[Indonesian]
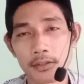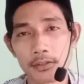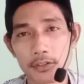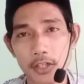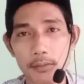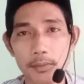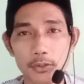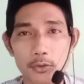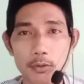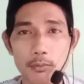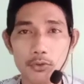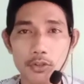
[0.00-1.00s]
Sahabat
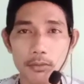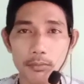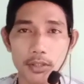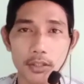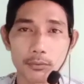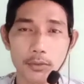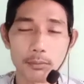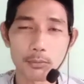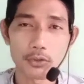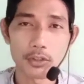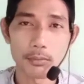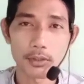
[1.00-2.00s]
kaum muslimin wal
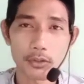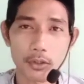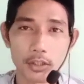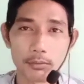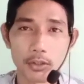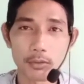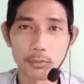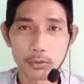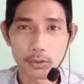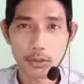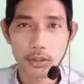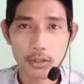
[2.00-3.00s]
muslimat
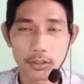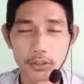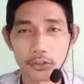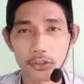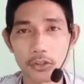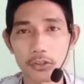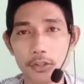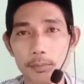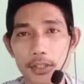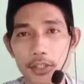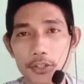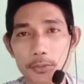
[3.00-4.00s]
rahimakumullah, insyaallah
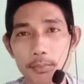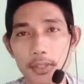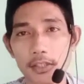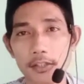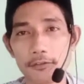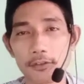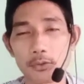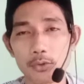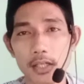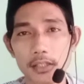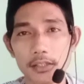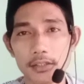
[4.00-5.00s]
pada kesempatan video
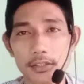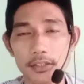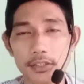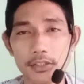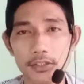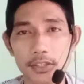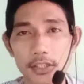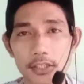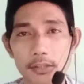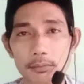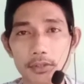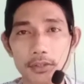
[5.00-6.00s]
kali ini saya
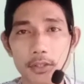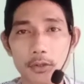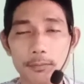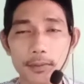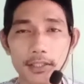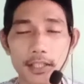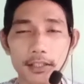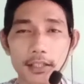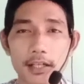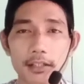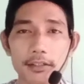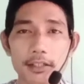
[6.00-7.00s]
ingin menjawab
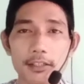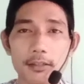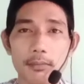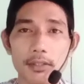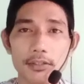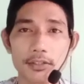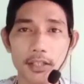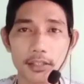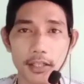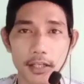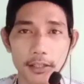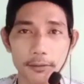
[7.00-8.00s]
pertanyaan dari teman
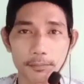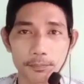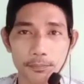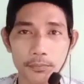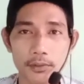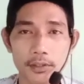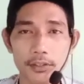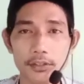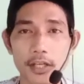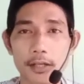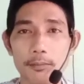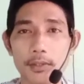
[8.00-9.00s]
saya
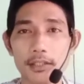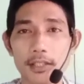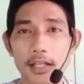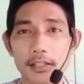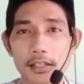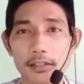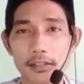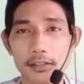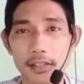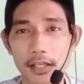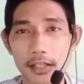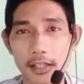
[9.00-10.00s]
yang bertanya
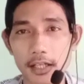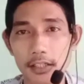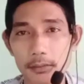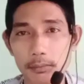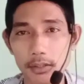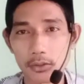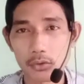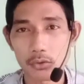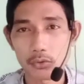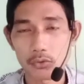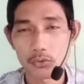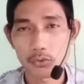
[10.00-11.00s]
tentang kalimat
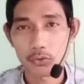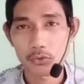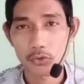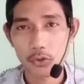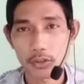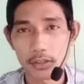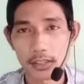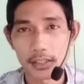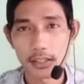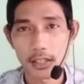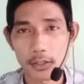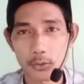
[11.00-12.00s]
khususun
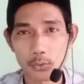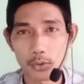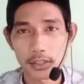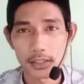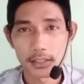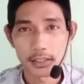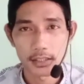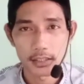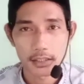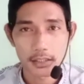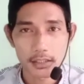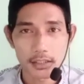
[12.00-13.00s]
ila
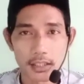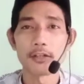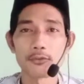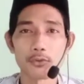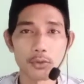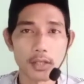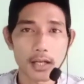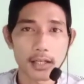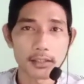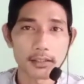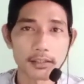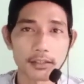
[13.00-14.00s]
ruhihi
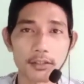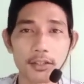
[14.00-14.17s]
fulan